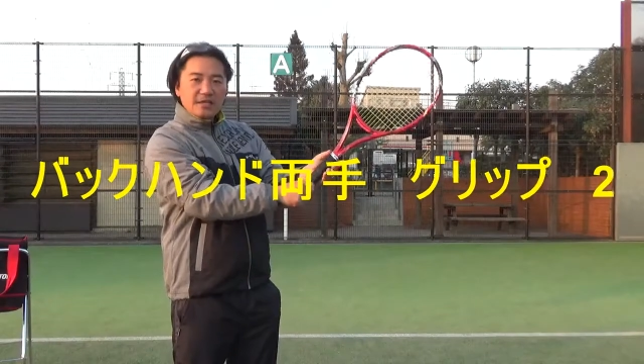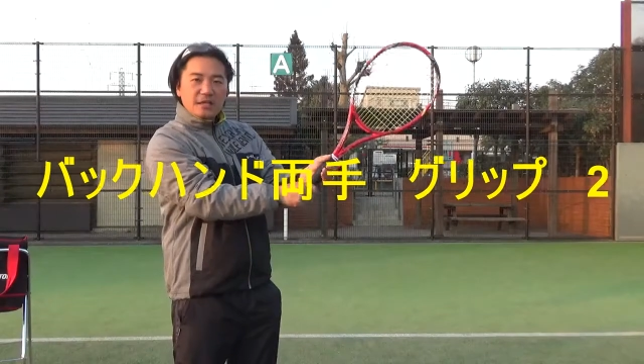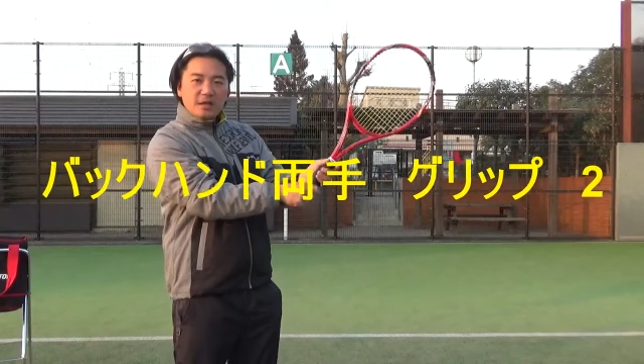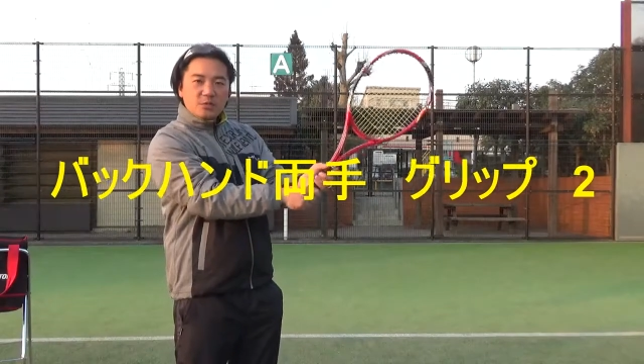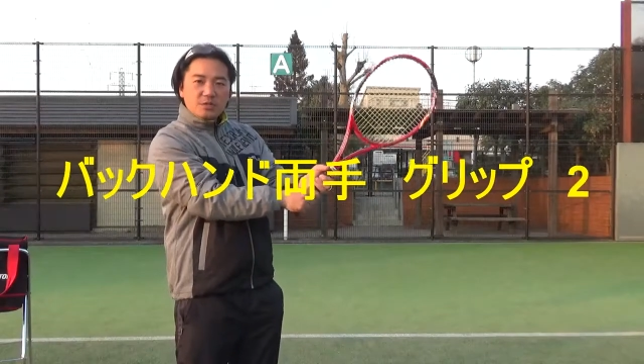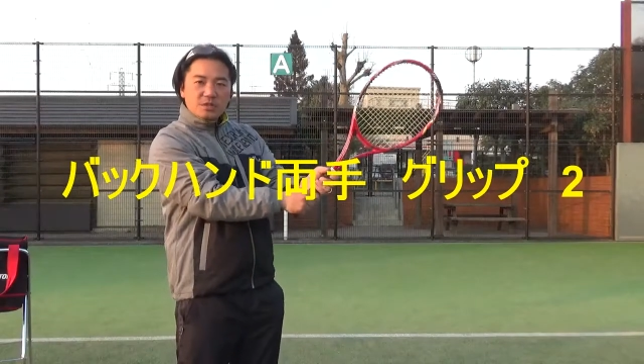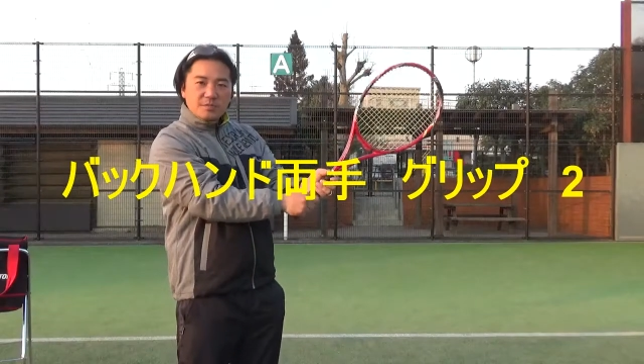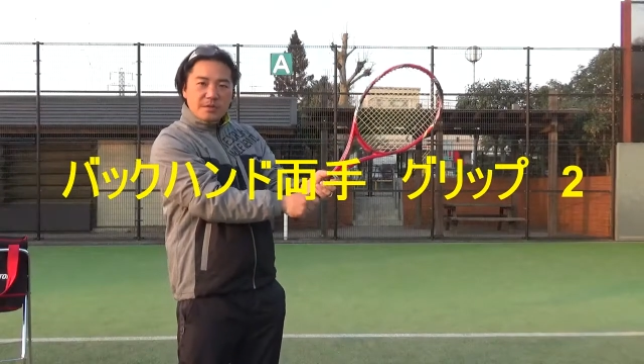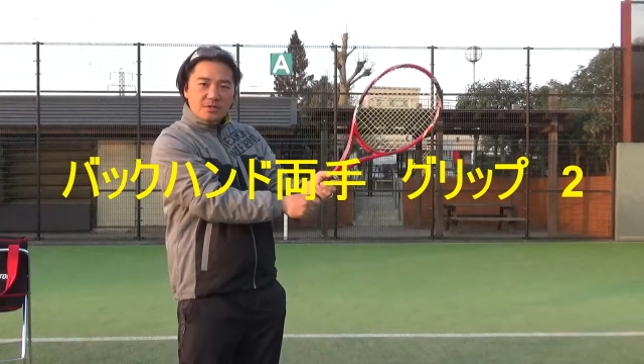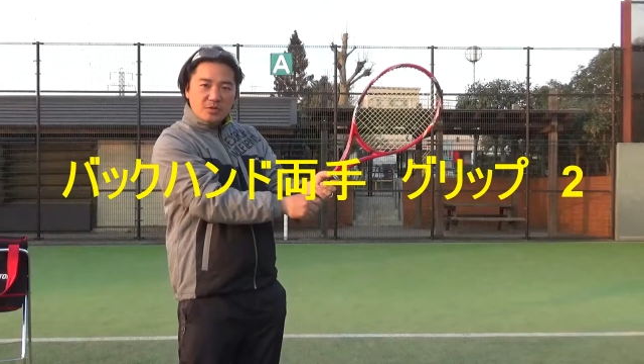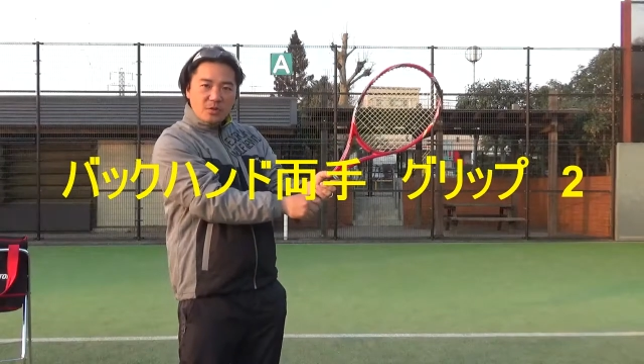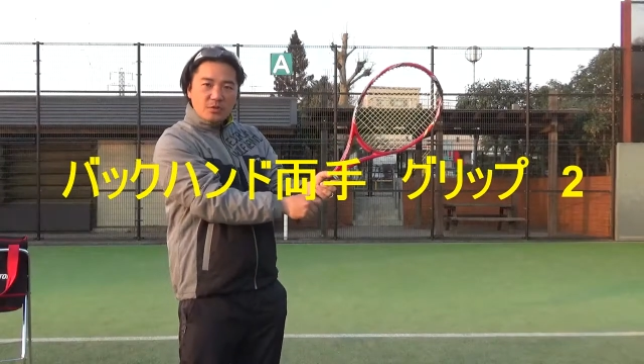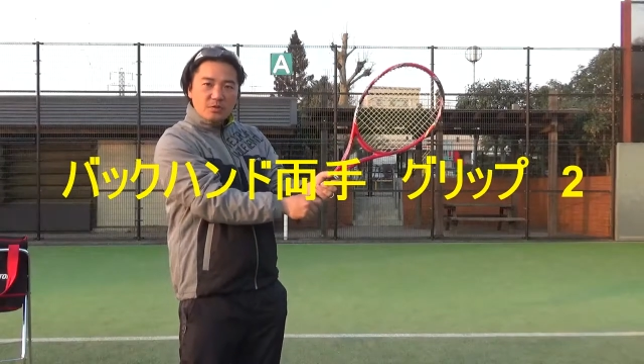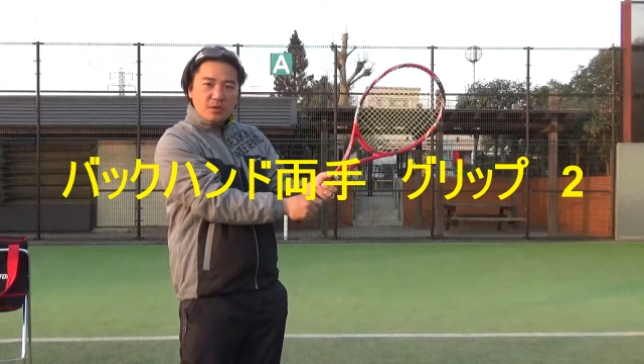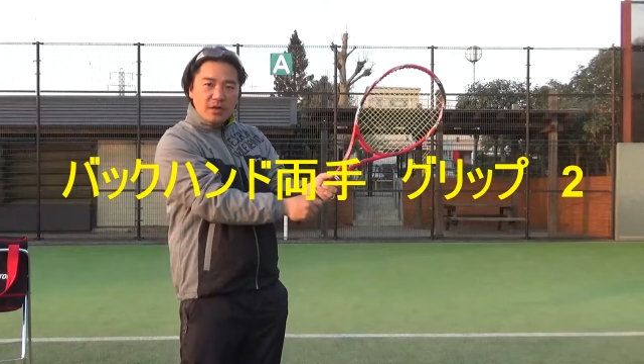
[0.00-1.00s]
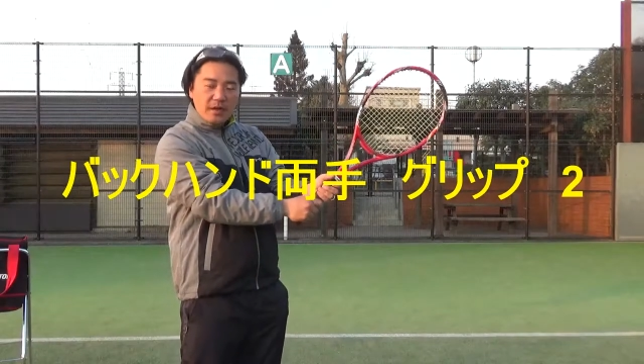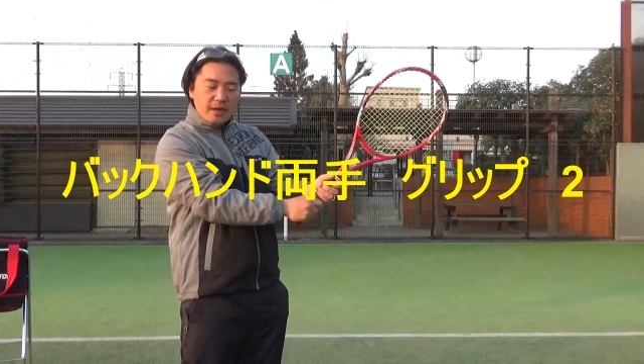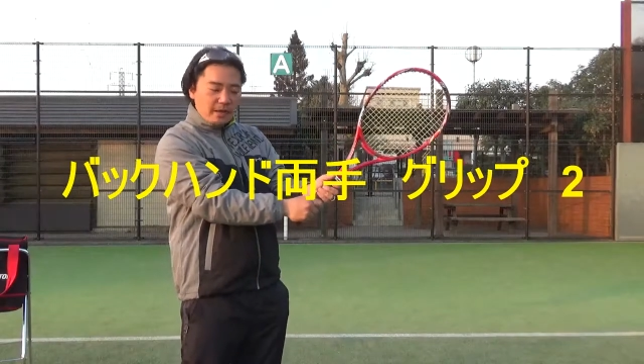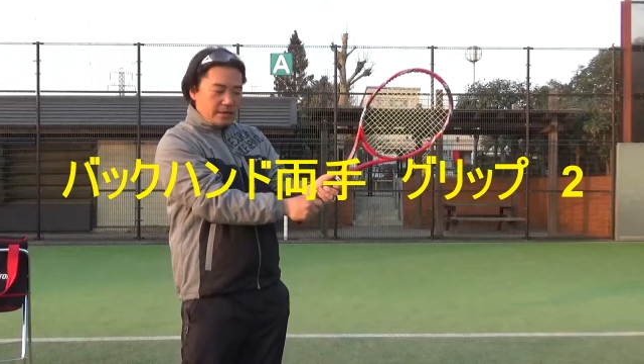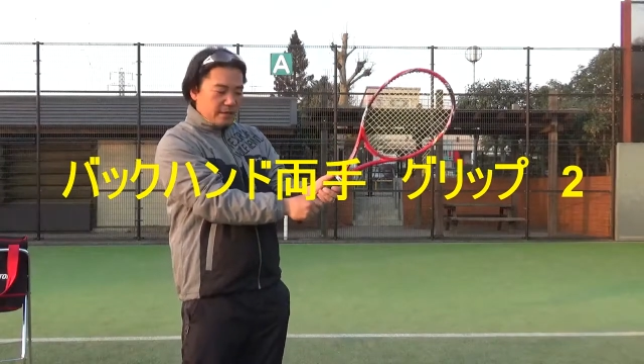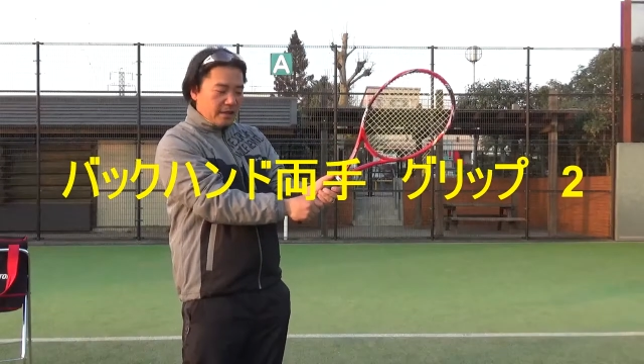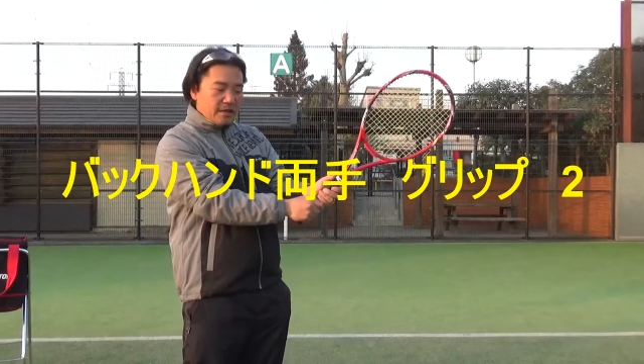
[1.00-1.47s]
手で押しましょうと、
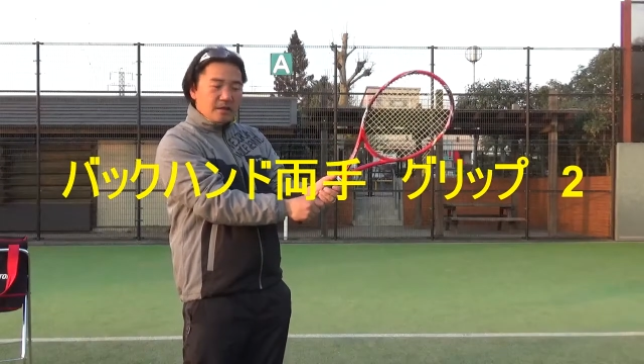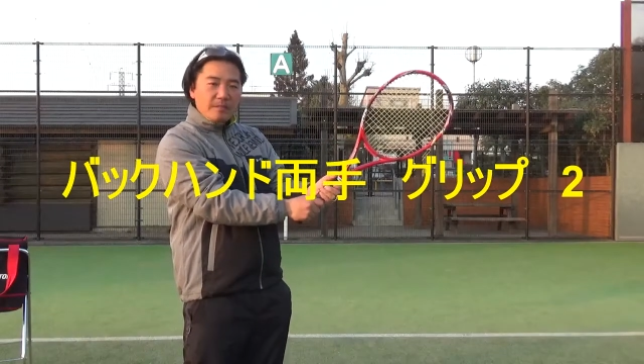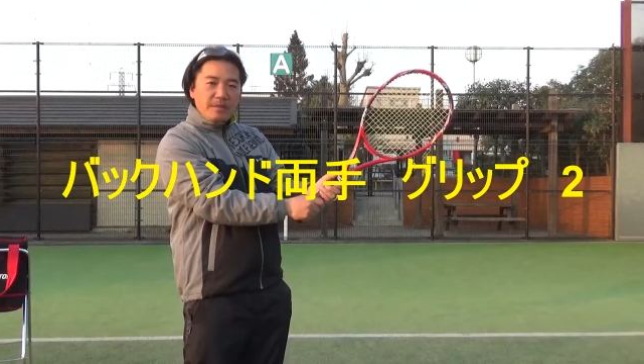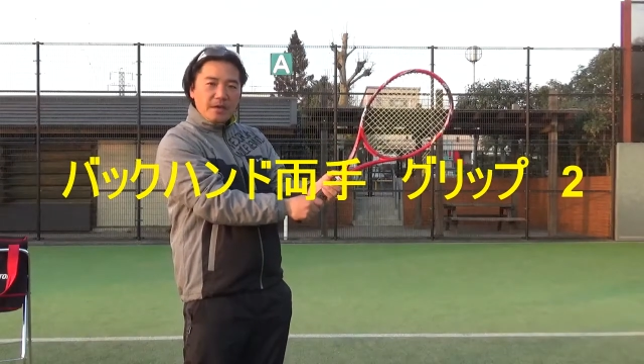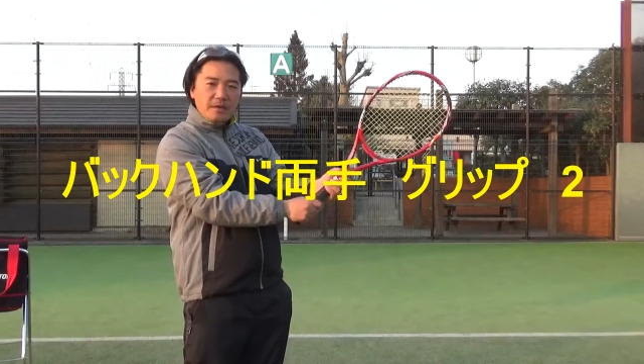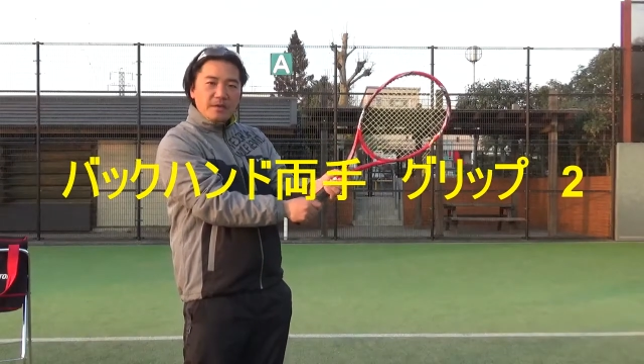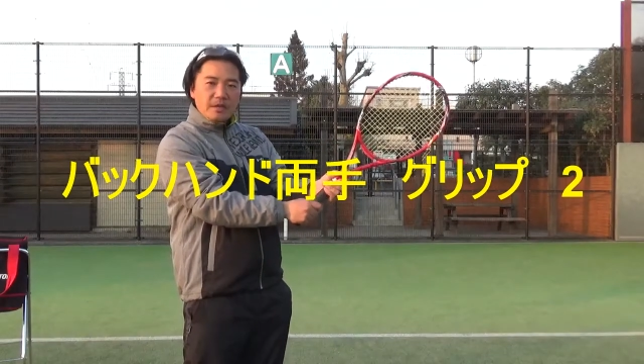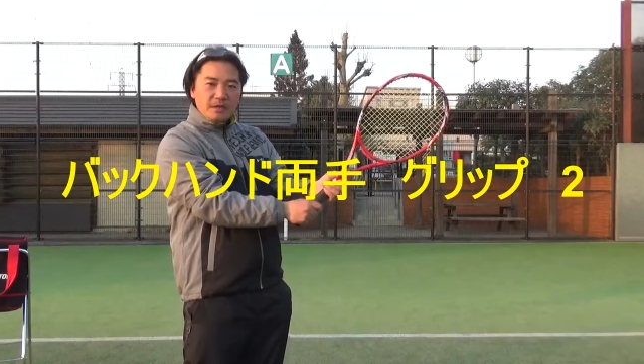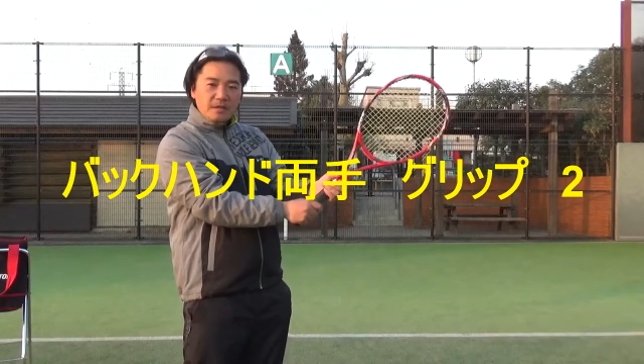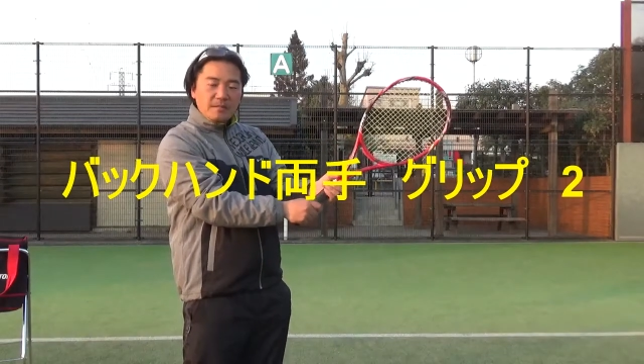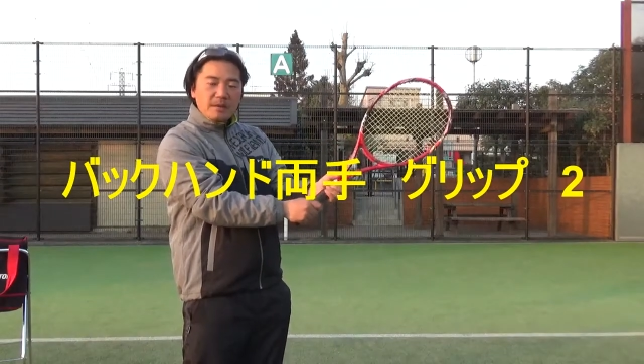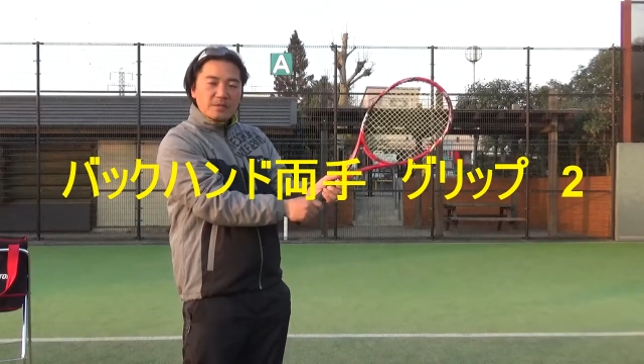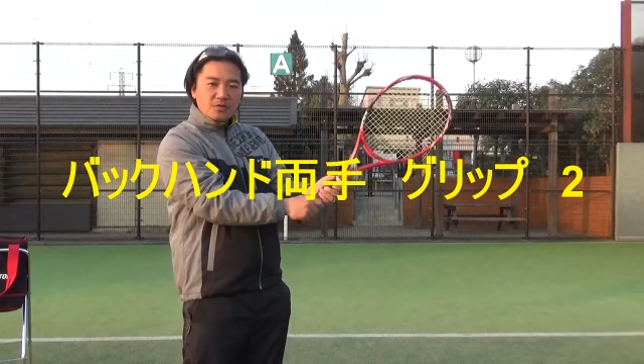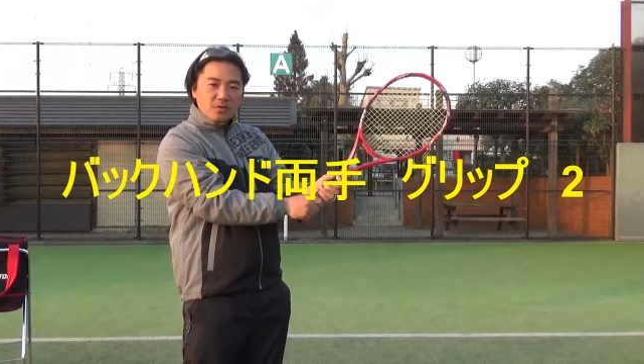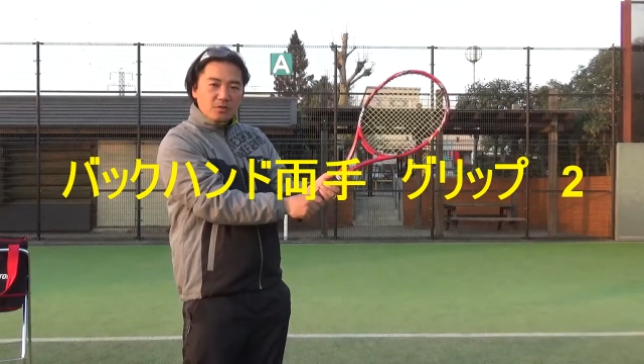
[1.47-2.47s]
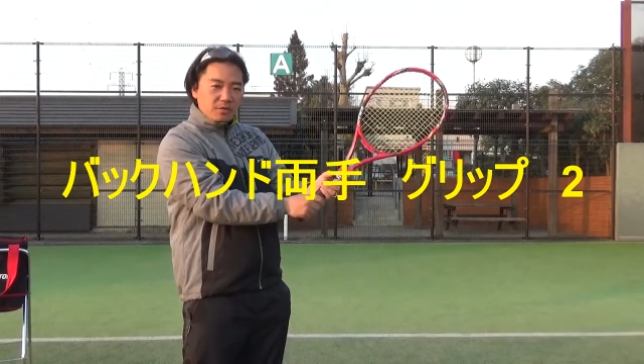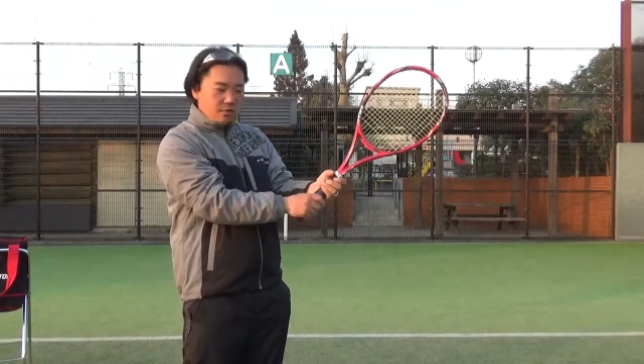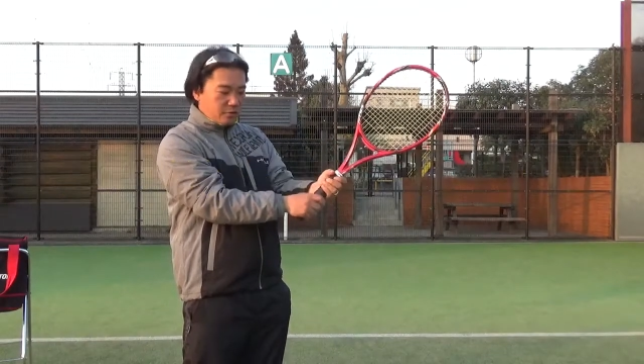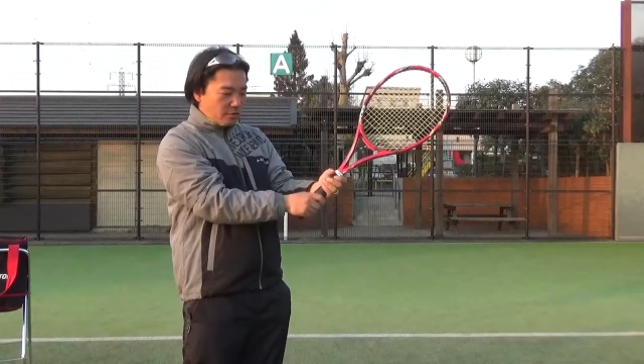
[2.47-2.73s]
左手メインでいきましょうとい